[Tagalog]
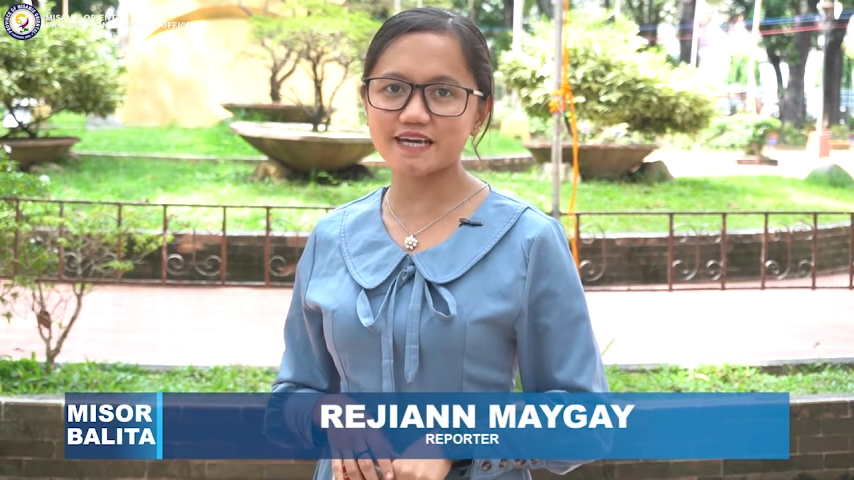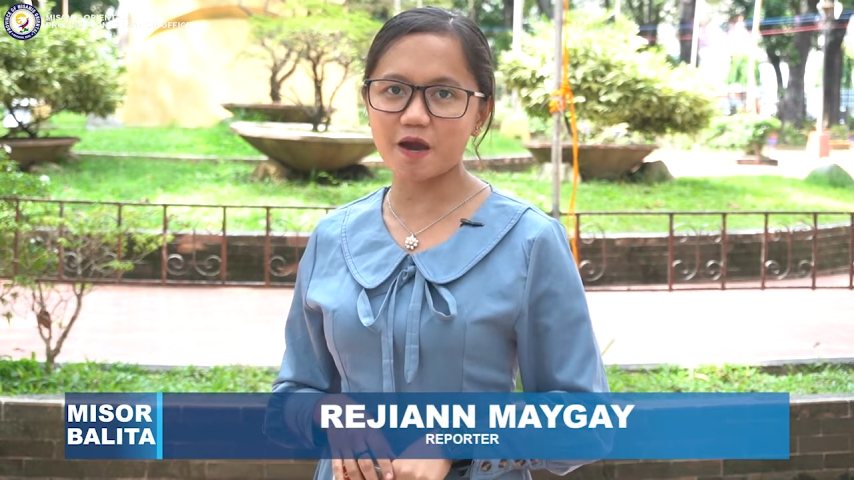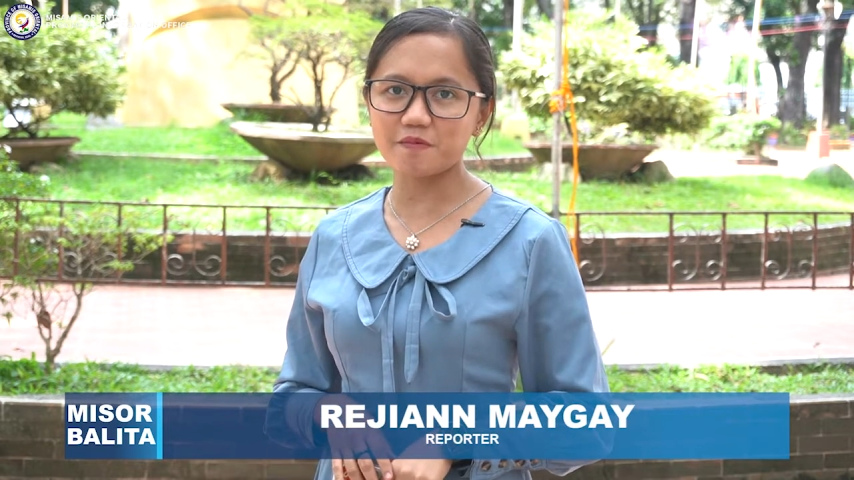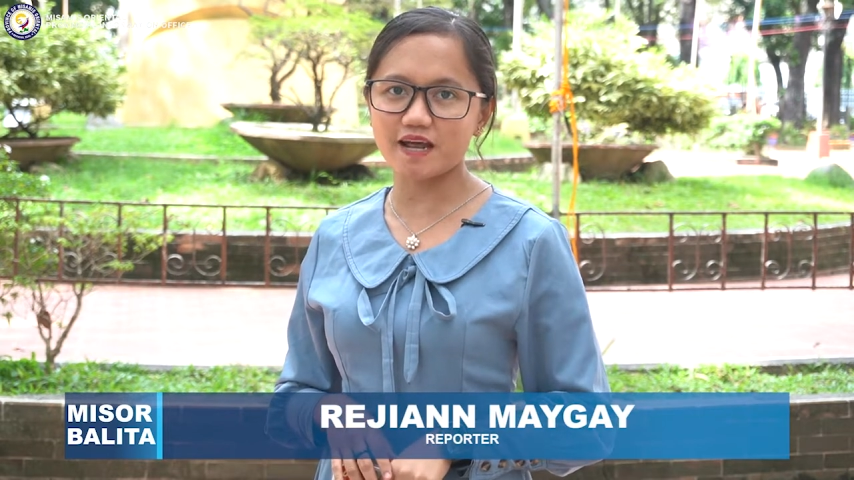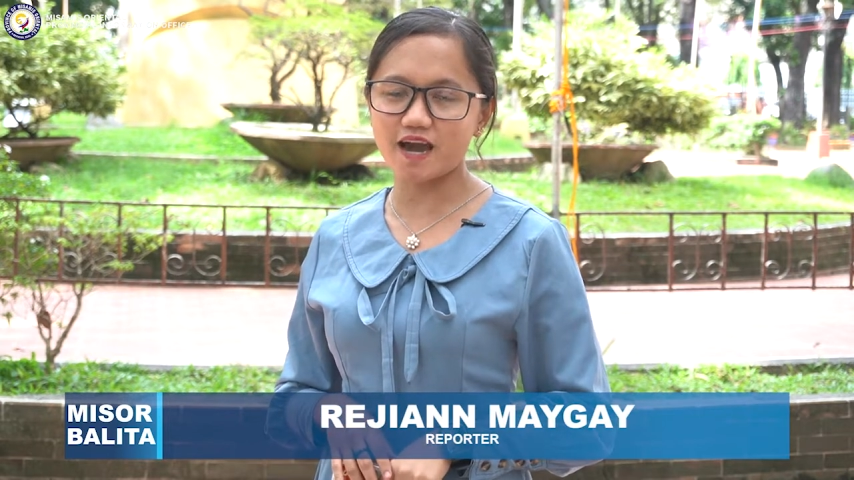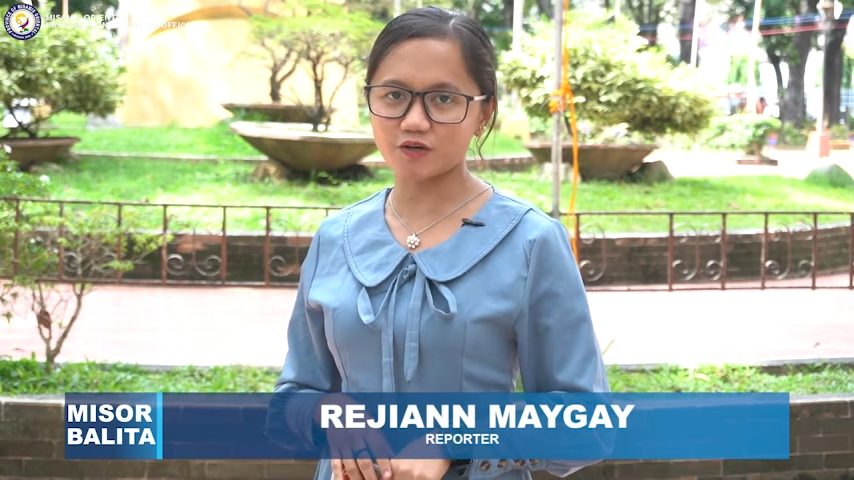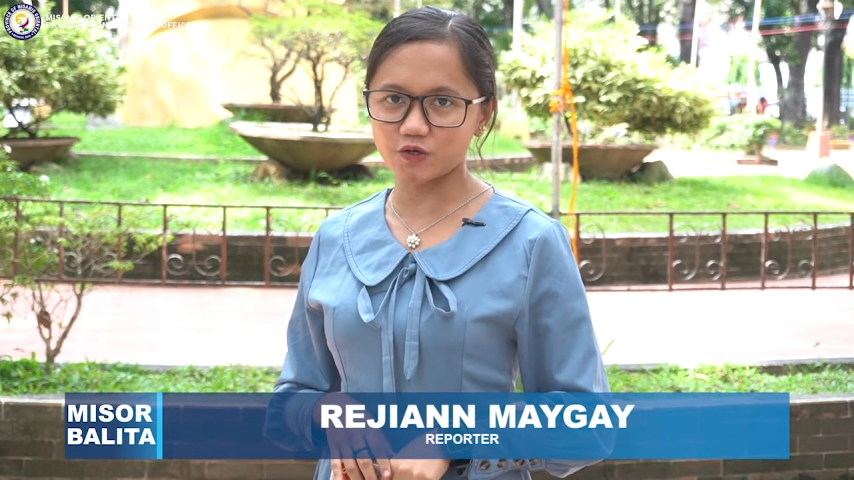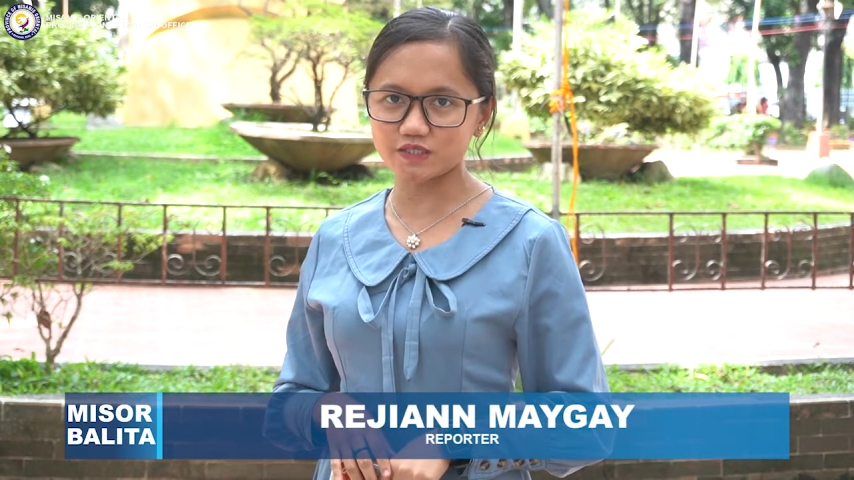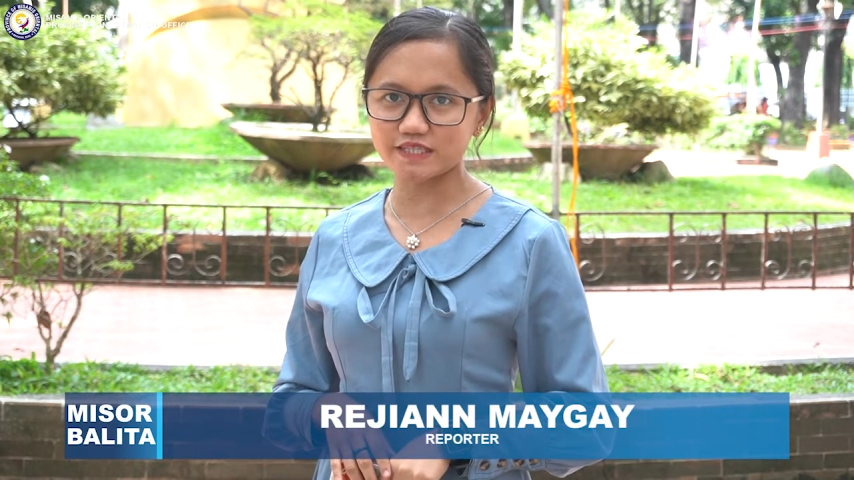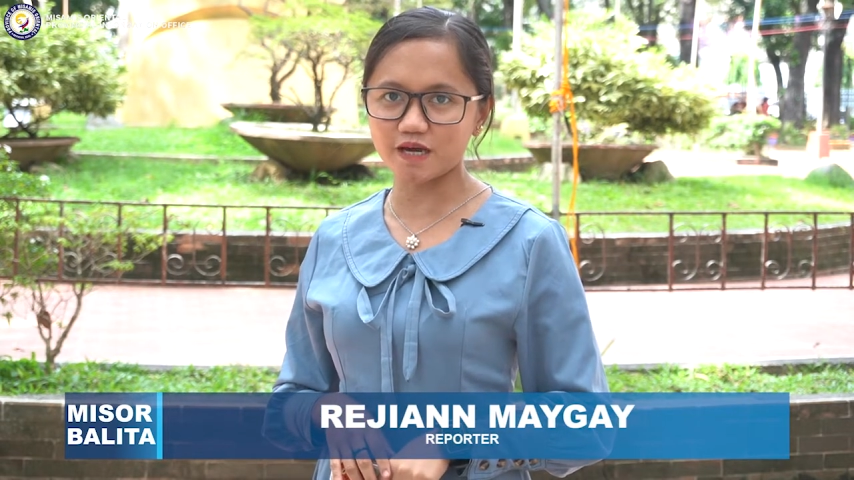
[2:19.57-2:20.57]
sa camera
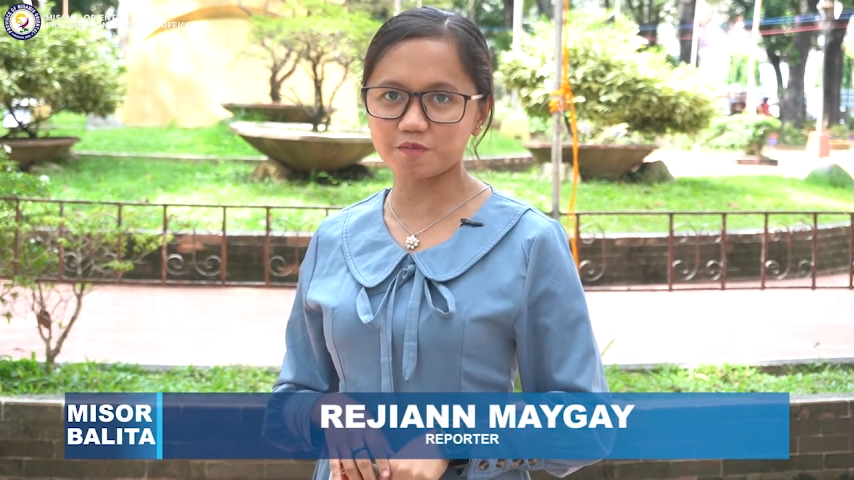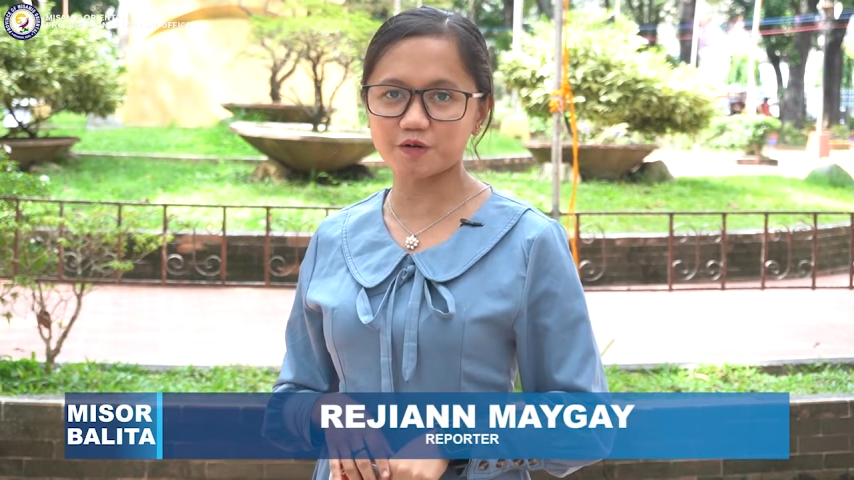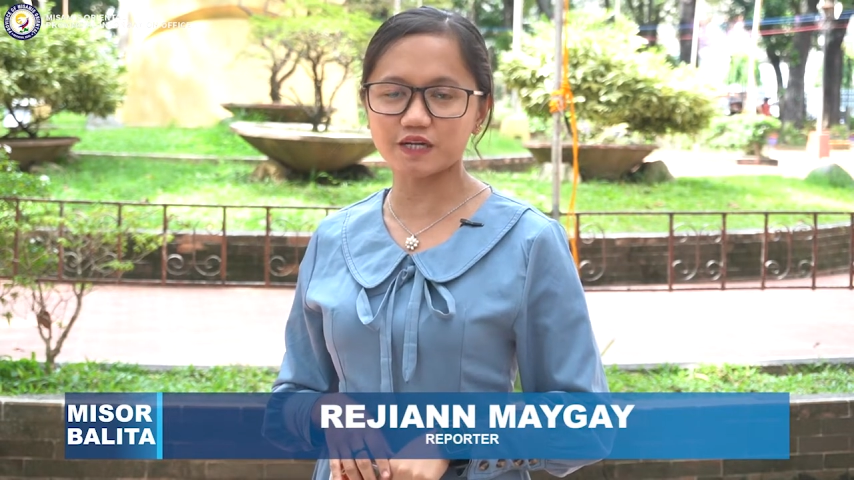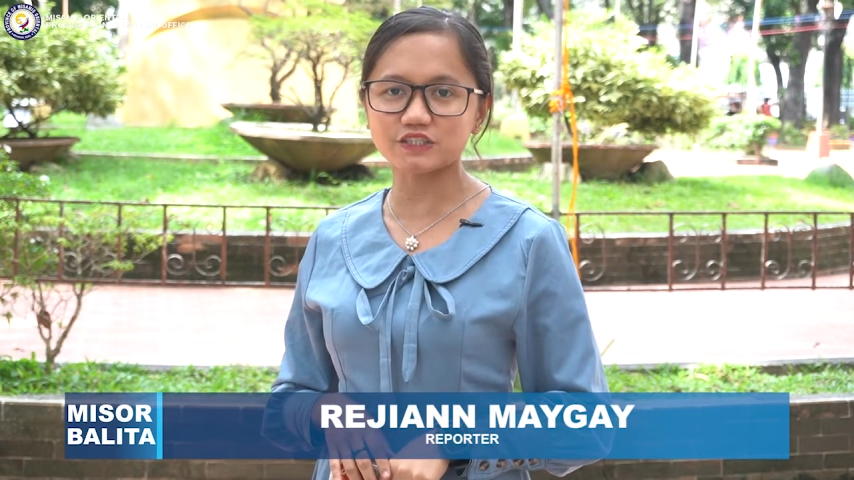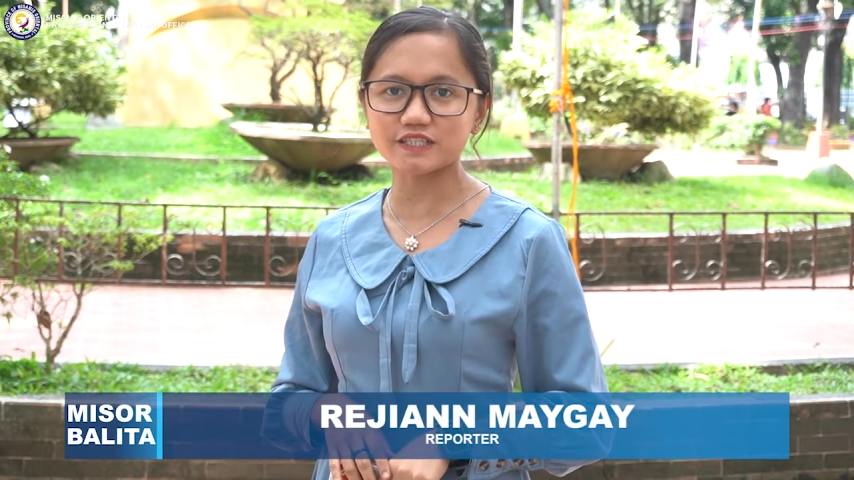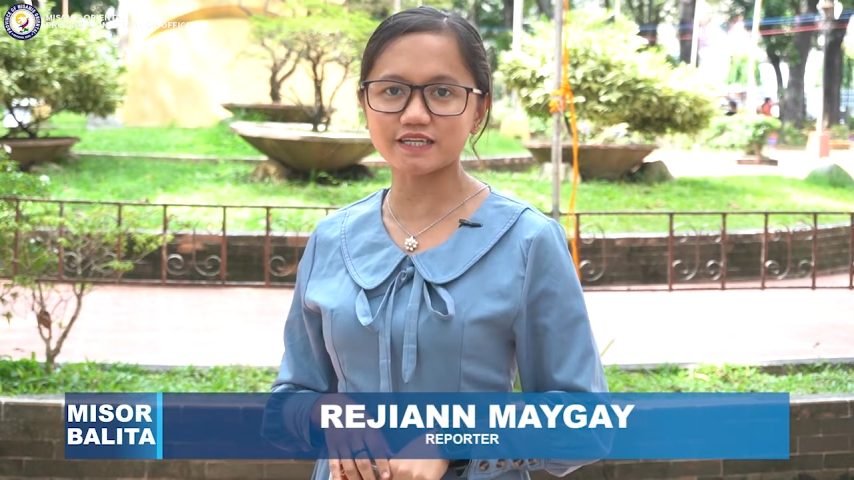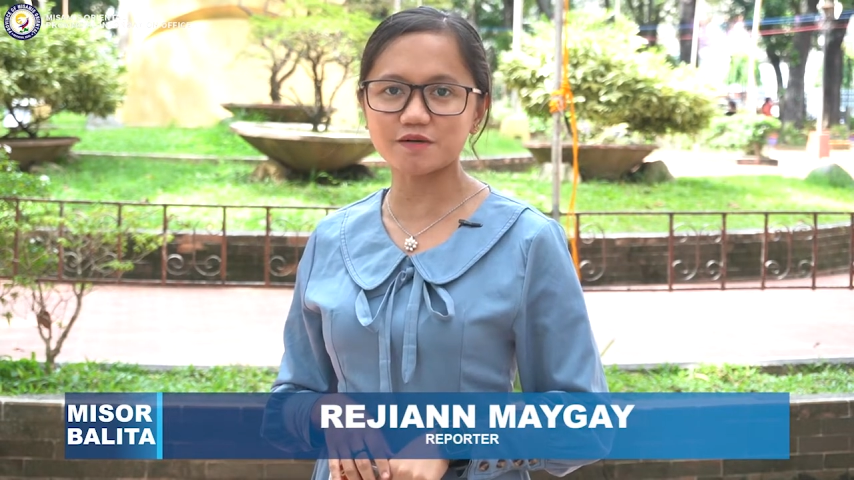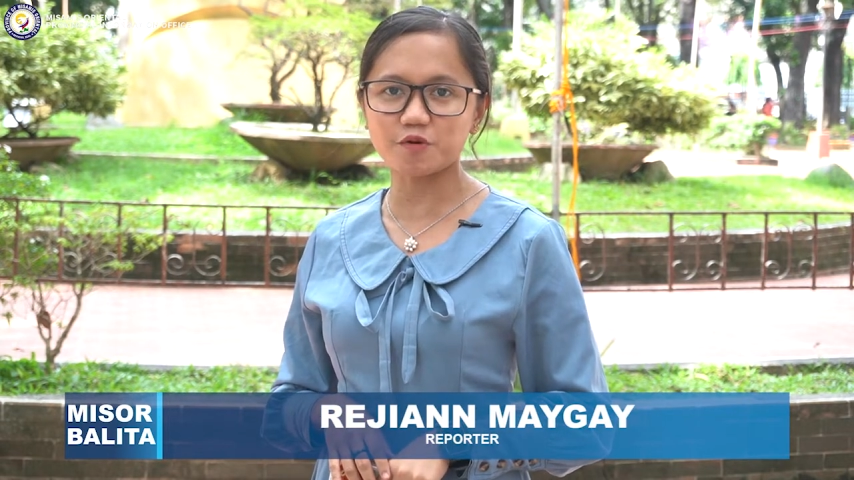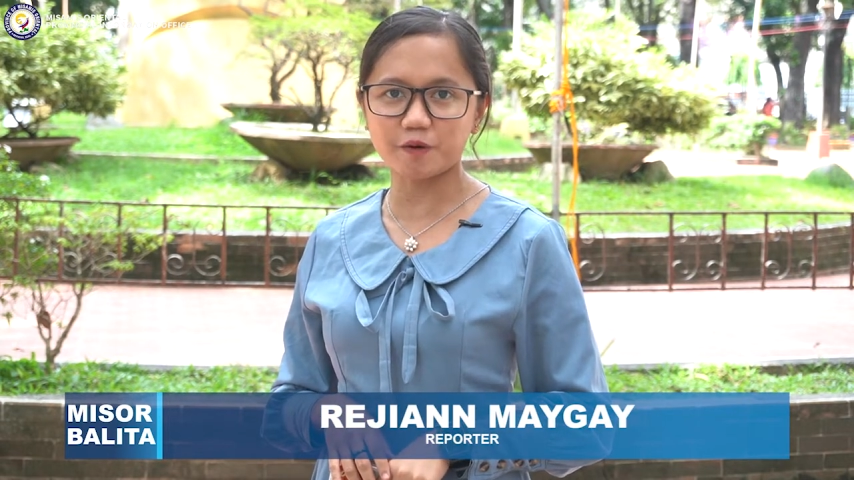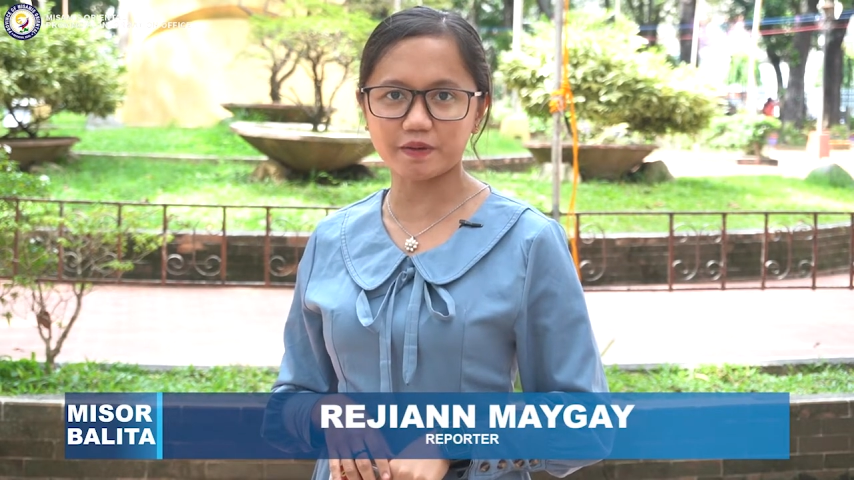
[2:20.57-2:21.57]
ako si Lambor
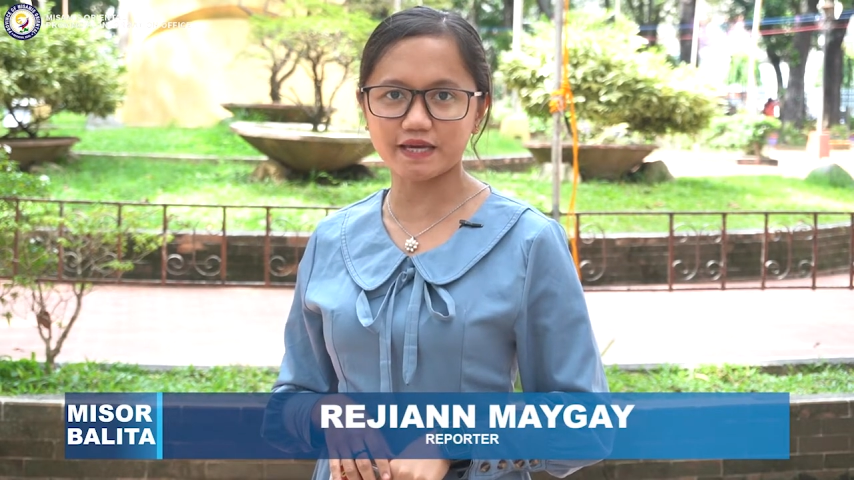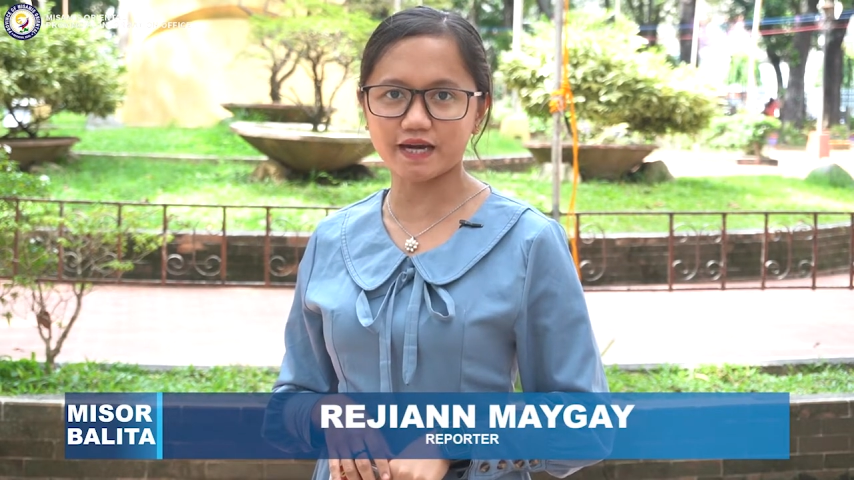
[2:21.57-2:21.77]
Rajian Amor